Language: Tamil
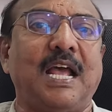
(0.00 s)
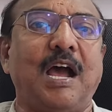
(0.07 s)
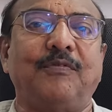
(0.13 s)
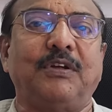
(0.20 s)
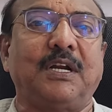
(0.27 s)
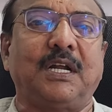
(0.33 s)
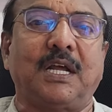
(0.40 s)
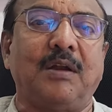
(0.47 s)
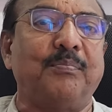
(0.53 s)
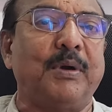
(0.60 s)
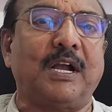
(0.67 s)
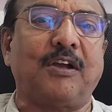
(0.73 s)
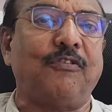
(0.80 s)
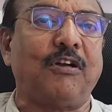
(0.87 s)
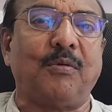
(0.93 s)
தான் அவர்
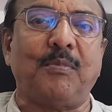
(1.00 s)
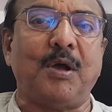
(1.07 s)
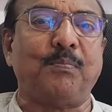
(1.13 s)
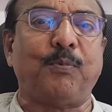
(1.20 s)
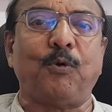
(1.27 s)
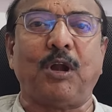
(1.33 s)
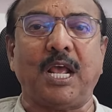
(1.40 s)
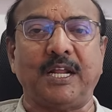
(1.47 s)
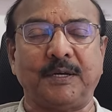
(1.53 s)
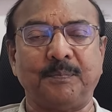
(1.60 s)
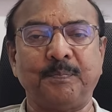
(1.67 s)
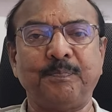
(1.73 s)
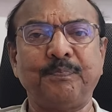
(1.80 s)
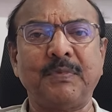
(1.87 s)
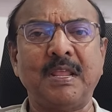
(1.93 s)
ரொம்ப கவனமாக போனார்
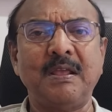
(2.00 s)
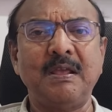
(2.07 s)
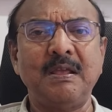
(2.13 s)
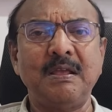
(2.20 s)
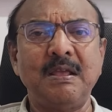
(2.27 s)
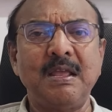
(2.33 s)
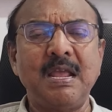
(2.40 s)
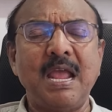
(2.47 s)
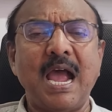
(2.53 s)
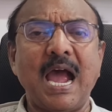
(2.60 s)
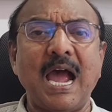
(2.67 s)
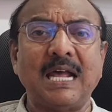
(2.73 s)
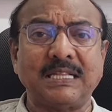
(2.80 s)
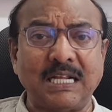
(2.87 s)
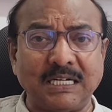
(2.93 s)

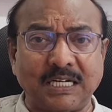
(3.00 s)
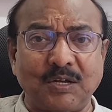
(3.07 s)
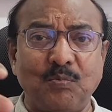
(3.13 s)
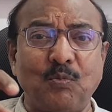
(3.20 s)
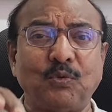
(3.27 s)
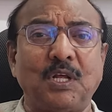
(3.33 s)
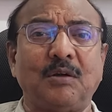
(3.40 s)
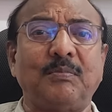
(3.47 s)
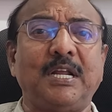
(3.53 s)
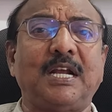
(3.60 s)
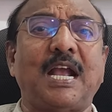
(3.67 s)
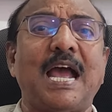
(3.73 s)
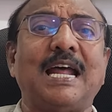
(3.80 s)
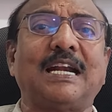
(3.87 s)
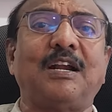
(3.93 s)
அதற்கு முதன்மை
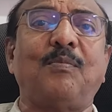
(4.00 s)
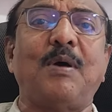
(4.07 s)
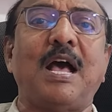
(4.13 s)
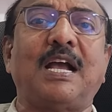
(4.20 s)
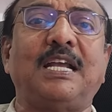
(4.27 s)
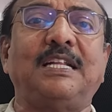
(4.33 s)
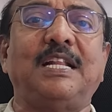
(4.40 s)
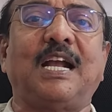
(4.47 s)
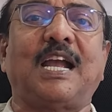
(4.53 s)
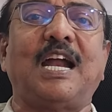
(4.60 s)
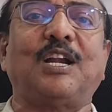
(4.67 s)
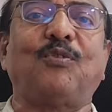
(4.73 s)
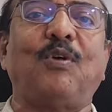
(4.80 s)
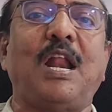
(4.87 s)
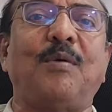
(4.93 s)
காரணமாக இந்த
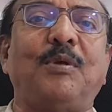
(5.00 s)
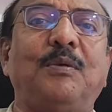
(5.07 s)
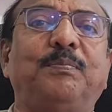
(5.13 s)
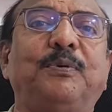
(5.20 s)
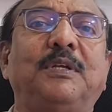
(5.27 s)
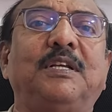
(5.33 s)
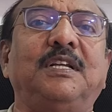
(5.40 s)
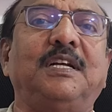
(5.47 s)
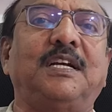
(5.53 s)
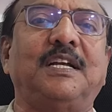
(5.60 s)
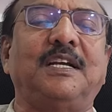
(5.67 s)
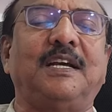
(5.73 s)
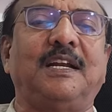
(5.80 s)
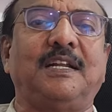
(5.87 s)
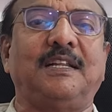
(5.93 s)
கடவுள் அமைப்பு
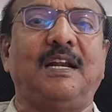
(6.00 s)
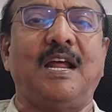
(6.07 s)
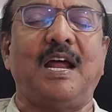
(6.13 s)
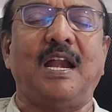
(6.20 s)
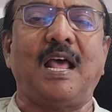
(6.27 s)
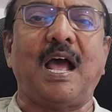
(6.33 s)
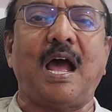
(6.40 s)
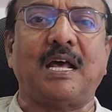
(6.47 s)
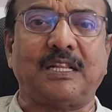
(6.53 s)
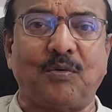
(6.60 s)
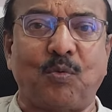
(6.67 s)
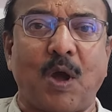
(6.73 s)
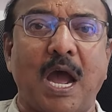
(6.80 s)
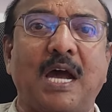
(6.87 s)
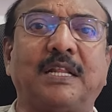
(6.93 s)
இருக்குங்கிறதுனால அதை
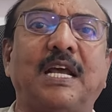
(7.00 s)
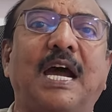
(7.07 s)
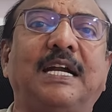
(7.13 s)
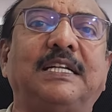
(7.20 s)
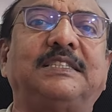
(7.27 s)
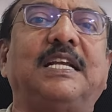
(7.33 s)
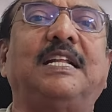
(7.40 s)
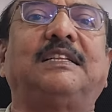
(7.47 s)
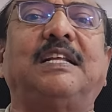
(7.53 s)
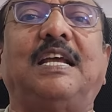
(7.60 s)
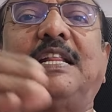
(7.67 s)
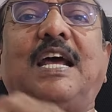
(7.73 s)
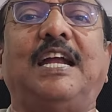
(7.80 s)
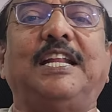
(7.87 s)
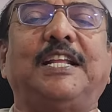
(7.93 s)
அதை
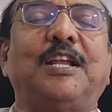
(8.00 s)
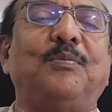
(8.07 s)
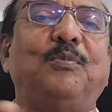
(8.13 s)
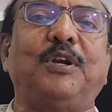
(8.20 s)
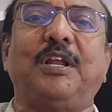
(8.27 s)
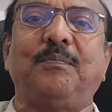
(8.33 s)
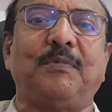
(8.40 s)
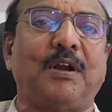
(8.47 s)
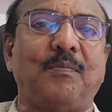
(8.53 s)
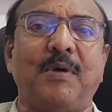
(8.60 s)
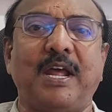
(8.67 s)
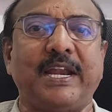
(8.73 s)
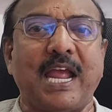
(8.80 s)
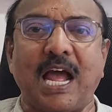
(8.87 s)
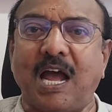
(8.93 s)
அடித்தாத்தான் இதை அடிக்க முடியுன்ற
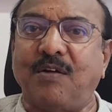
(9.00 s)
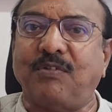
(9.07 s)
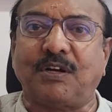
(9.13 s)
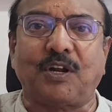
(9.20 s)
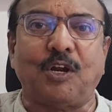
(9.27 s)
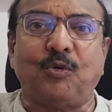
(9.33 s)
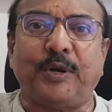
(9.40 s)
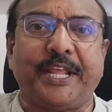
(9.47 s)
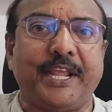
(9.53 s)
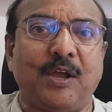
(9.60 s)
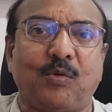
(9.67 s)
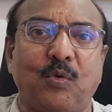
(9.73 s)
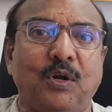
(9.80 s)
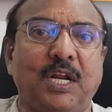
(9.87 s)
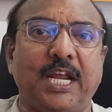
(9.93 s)
மாதிரி அவர்களுடைய
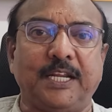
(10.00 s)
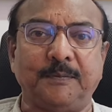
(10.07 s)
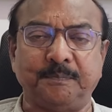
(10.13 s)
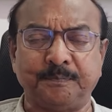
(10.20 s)
கொள்கை